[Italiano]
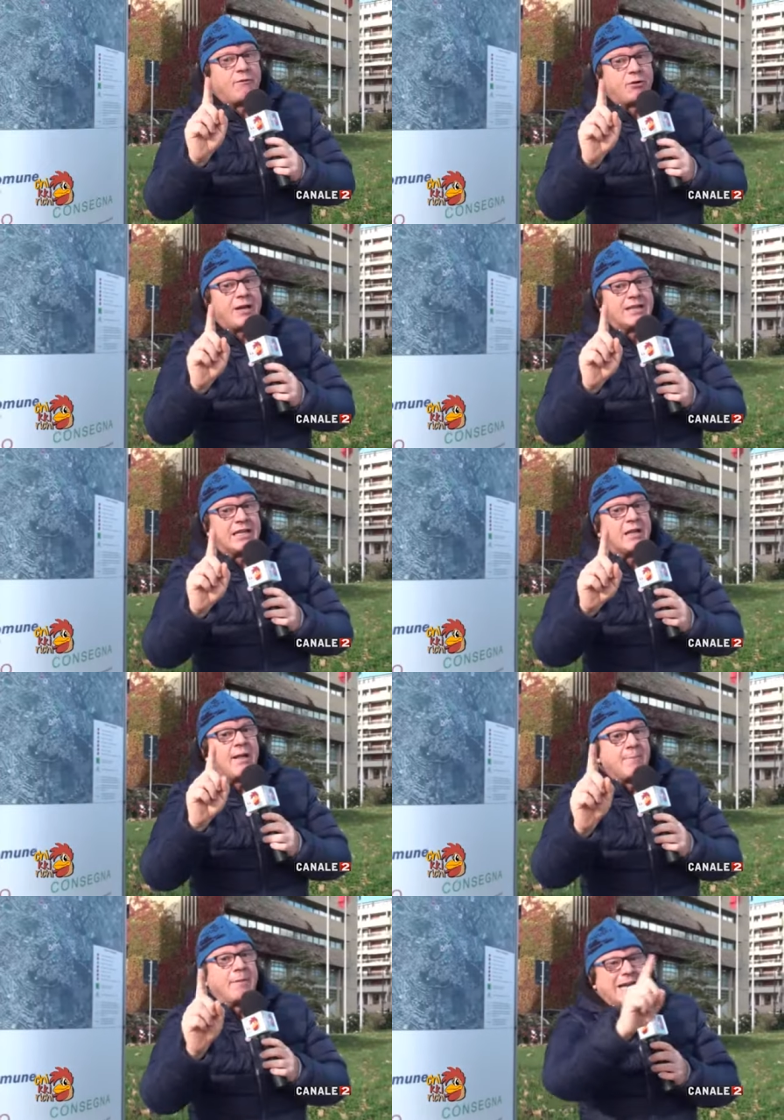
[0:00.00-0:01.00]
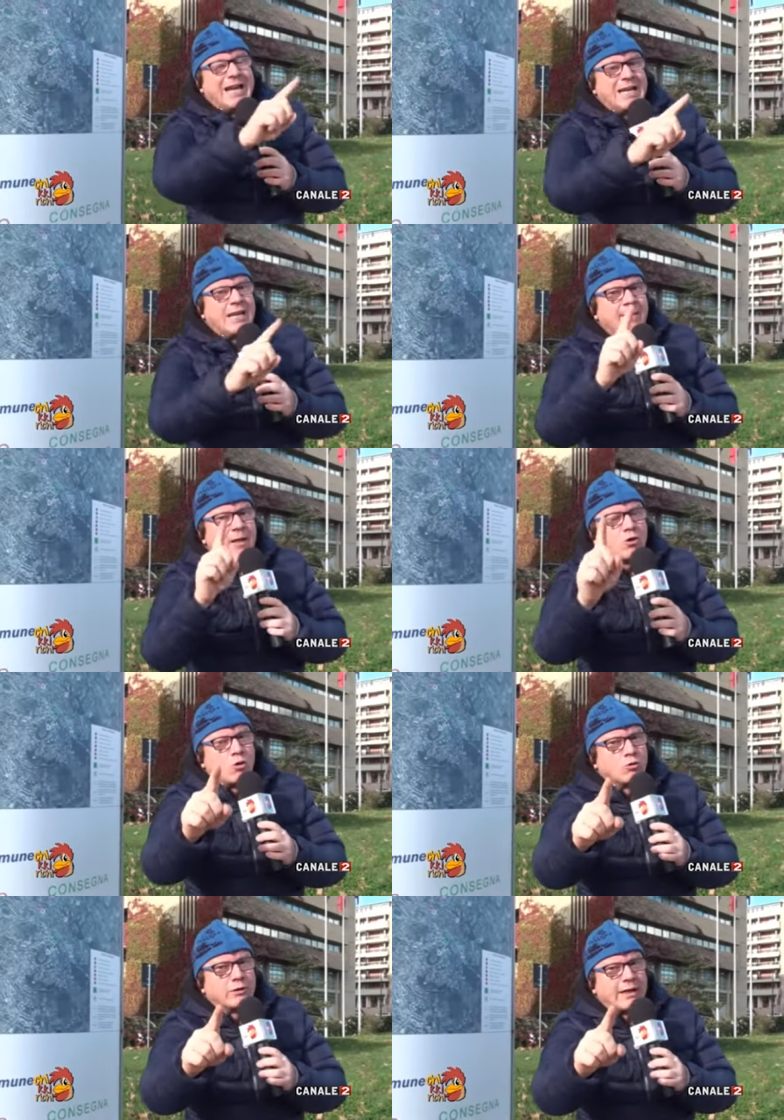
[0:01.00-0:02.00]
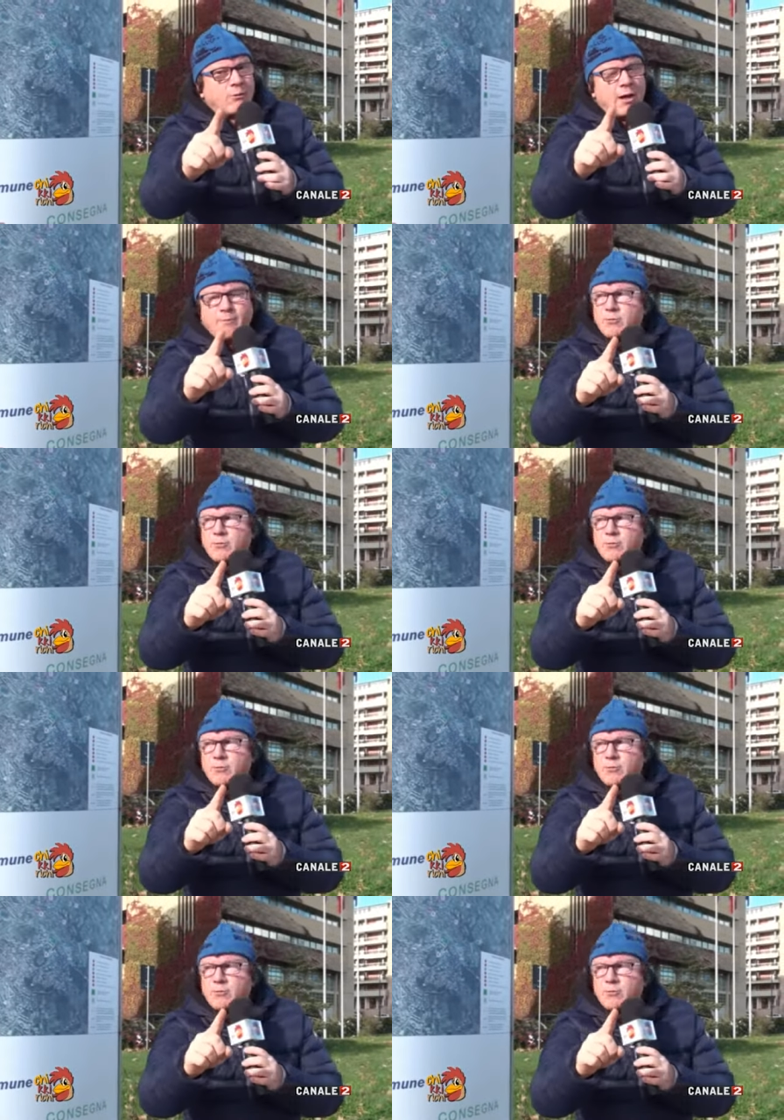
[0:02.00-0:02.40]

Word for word: Fiorentini perché lì concluderemo la